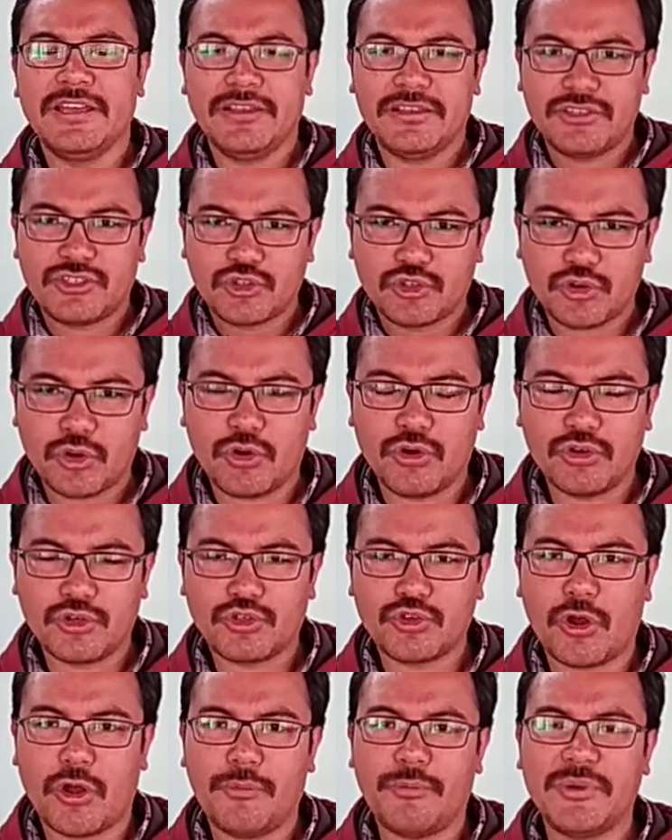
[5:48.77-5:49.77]

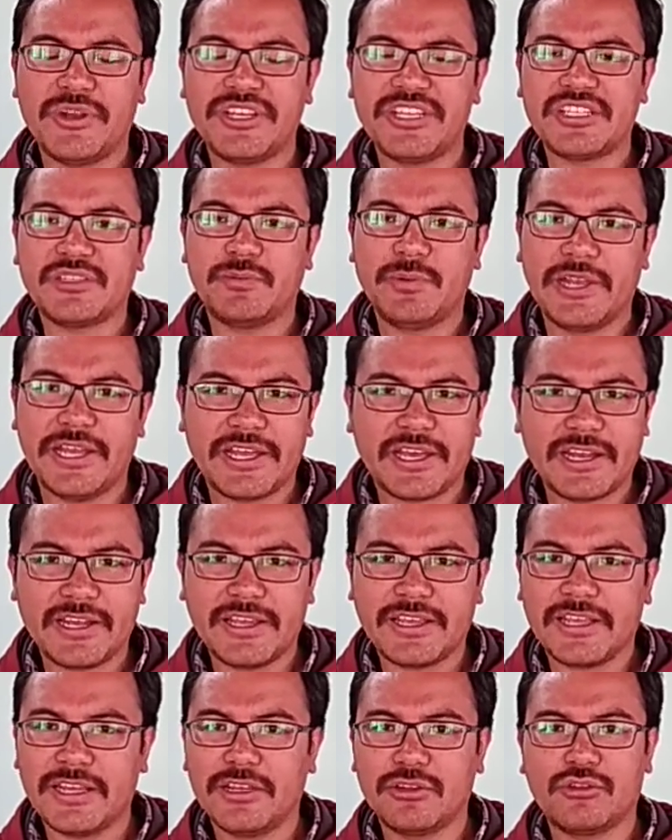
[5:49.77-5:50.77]
शॉप पे डिस्प्ले करने
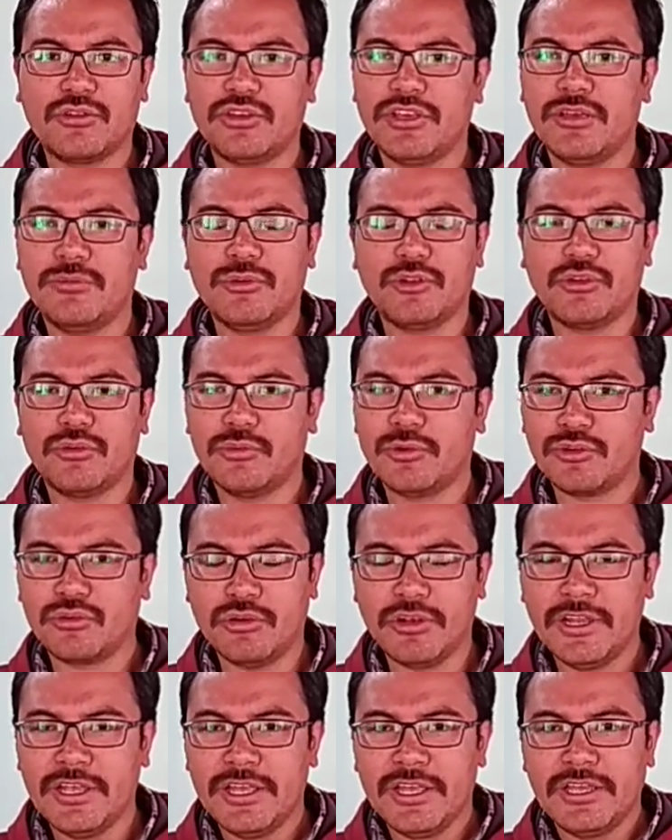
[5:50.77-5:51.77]
के लिए तो ये भी तो
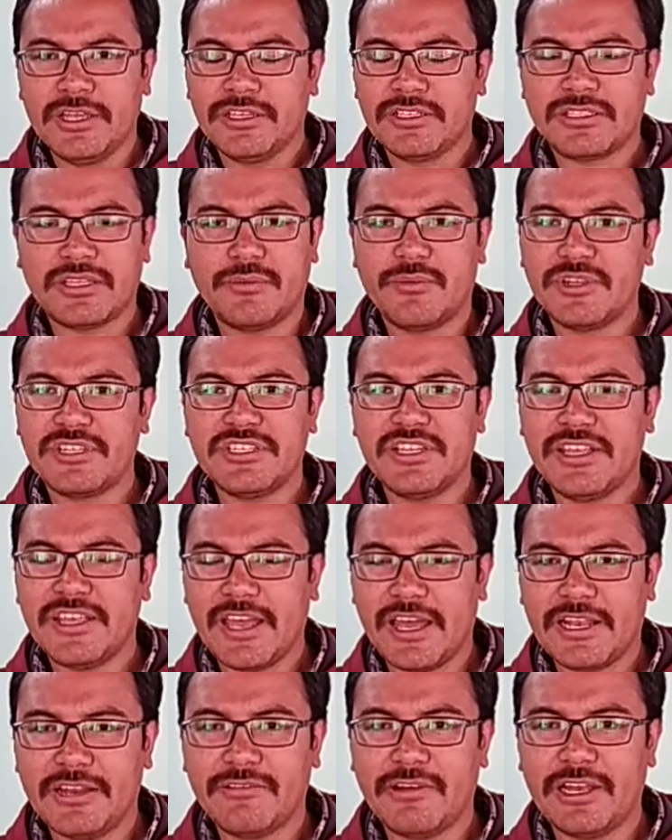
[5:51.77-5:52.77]
बिल्कुल समझ नहीं
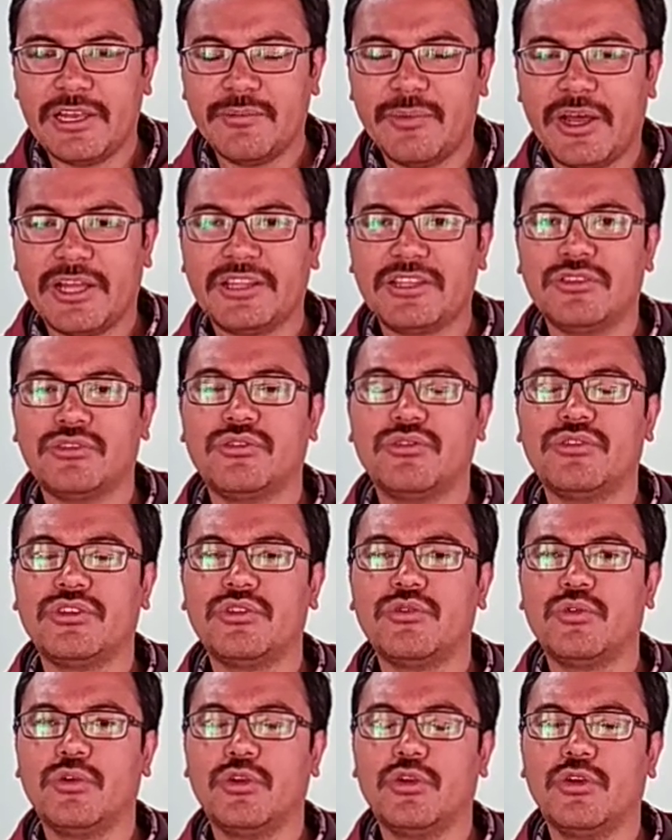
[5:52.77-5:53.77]
आने वाली बात थी क्योंकि
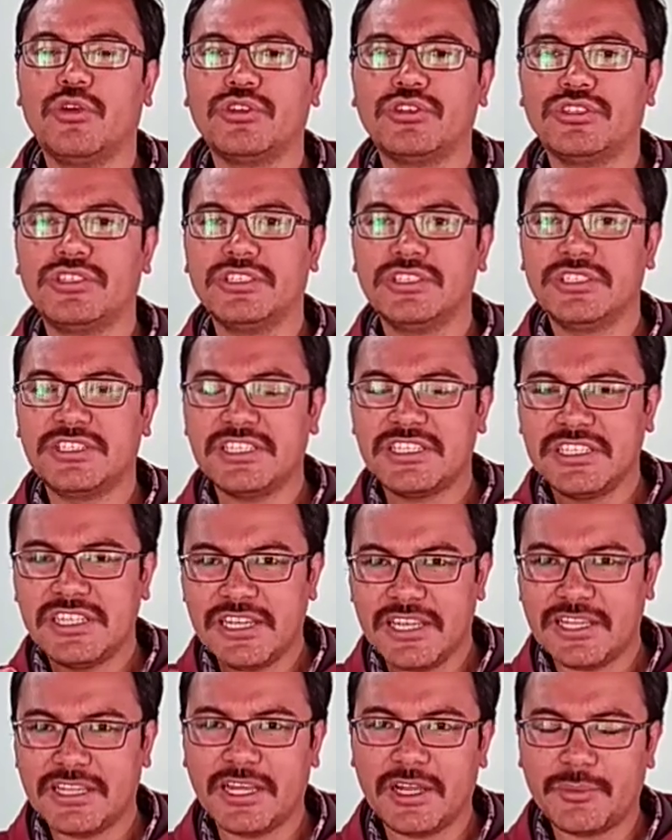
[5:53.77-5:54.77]
वो लोग जि, जिस
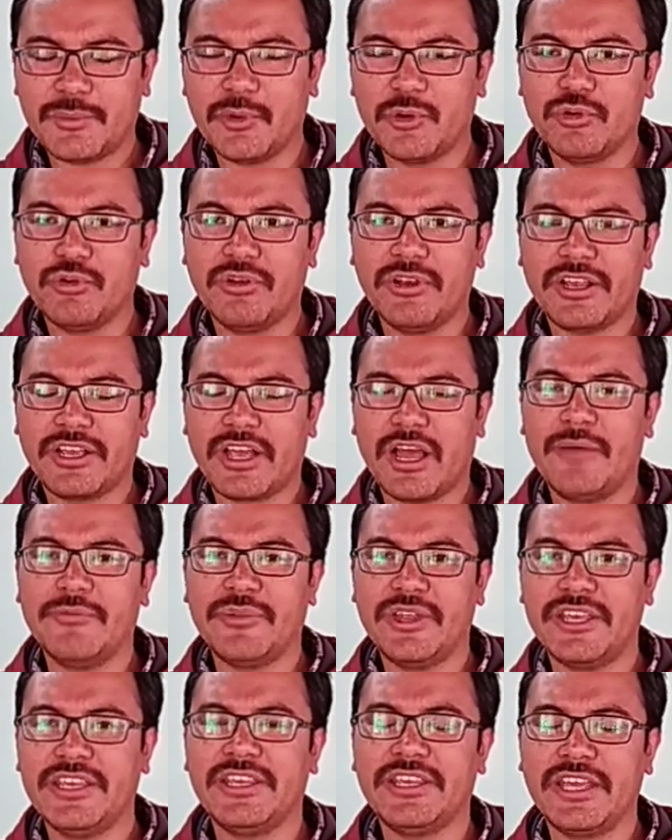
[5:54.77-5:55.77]
लेदर पे उन्होंने काम
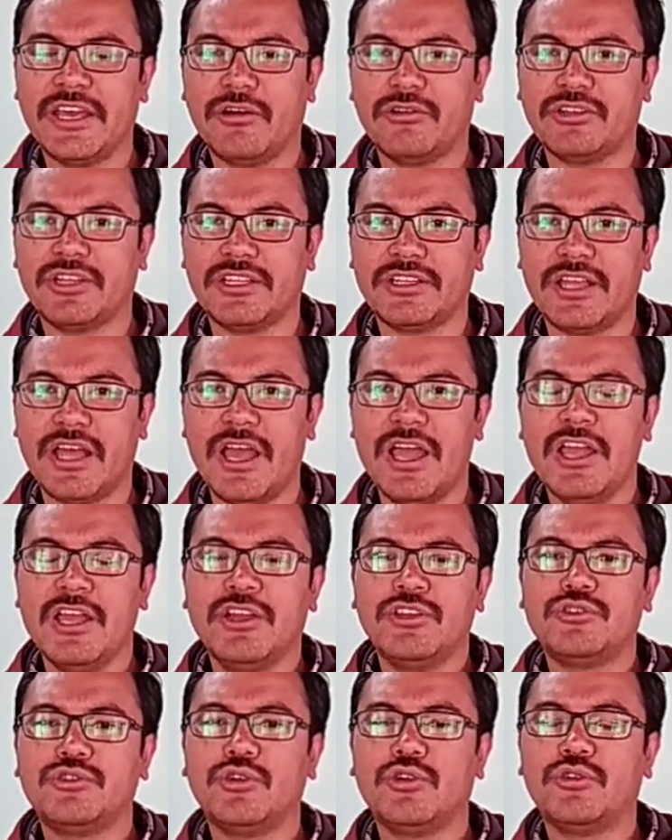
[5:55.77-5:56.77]
नहीं किया होता था
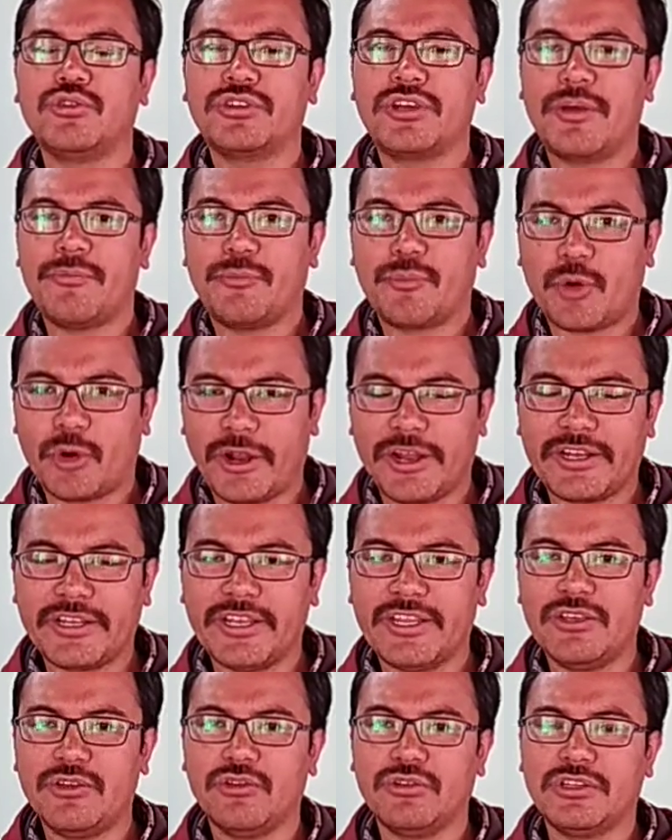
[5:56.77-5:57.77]
जो उनका प्रोडक्ट
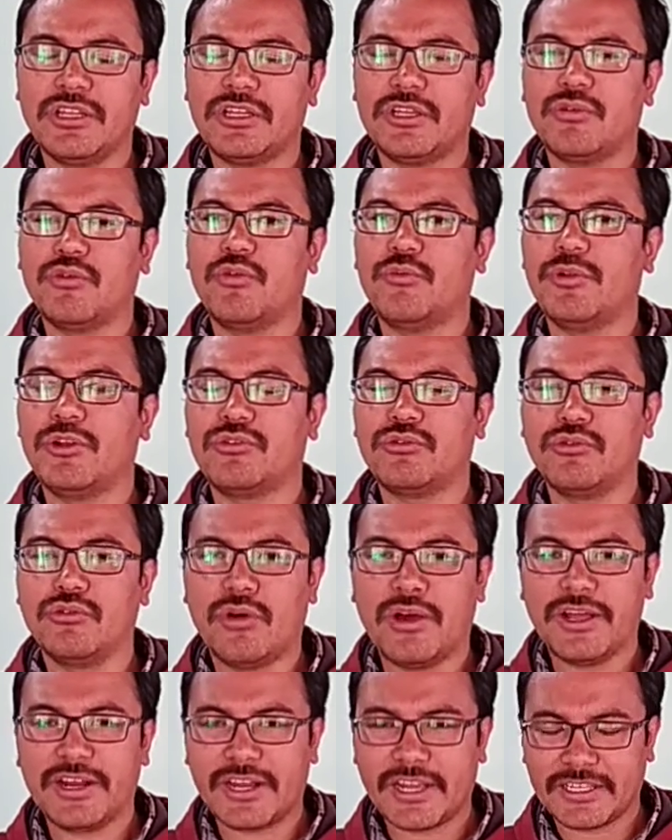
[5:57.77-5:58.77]
नहीं होता था वो बिल्कुल
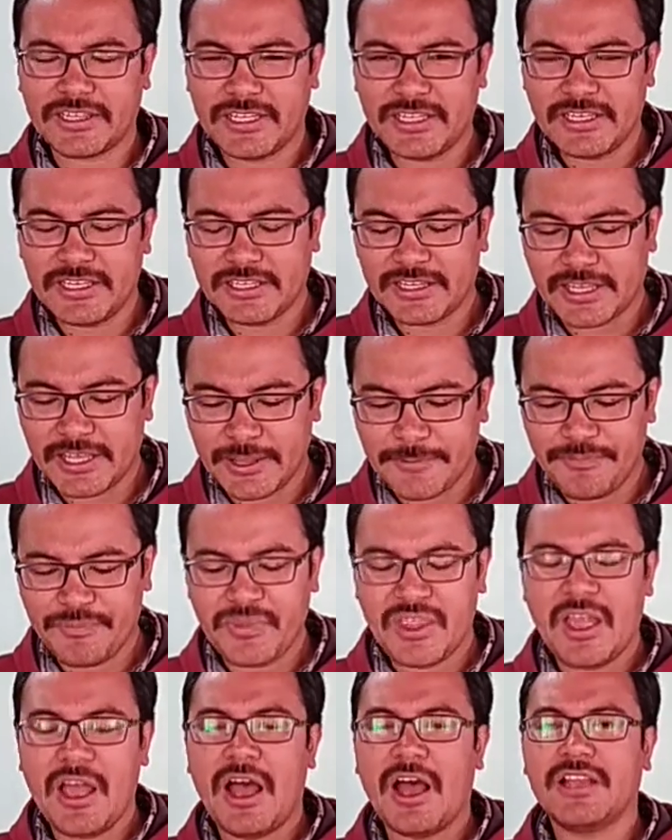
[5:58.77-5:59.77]
वहां रखते नहीं थे
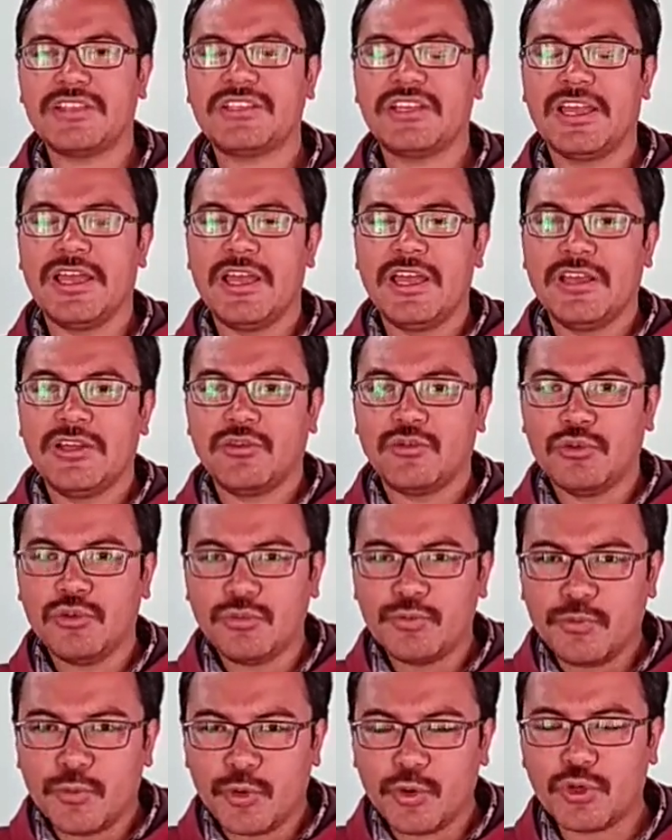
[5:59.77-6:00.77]
अच्छा उन
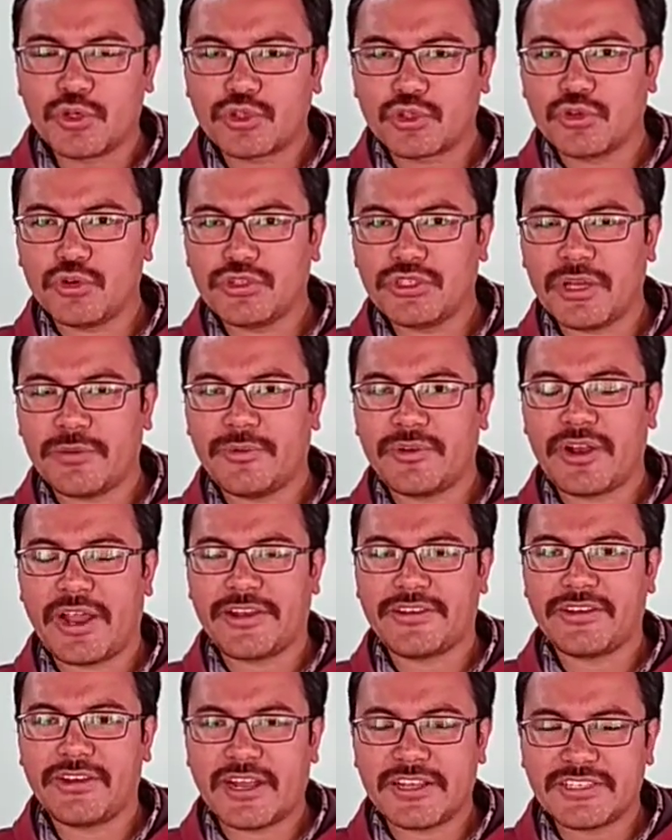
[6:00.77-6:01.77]
बूट्स को जब
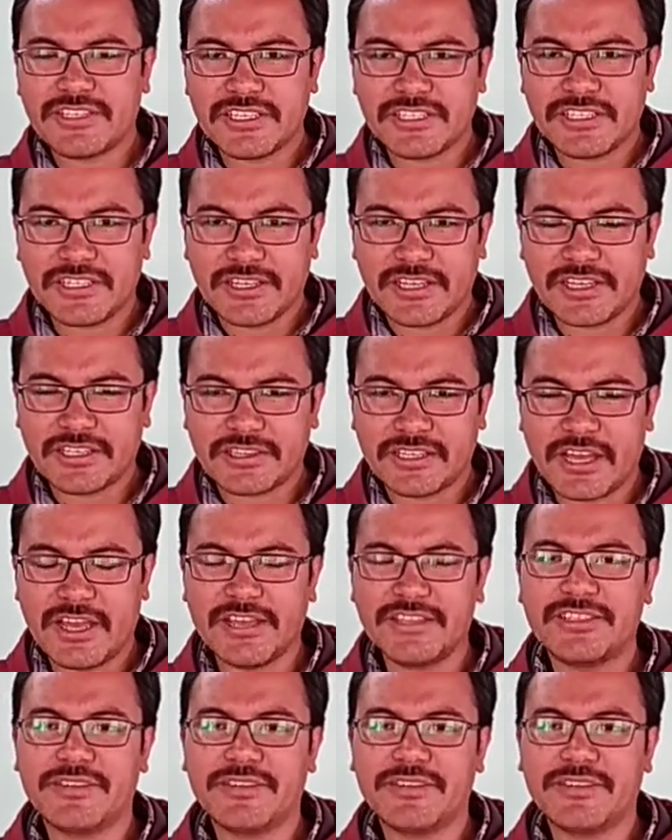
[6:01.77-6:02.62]
राइटर अच्छे से देखता है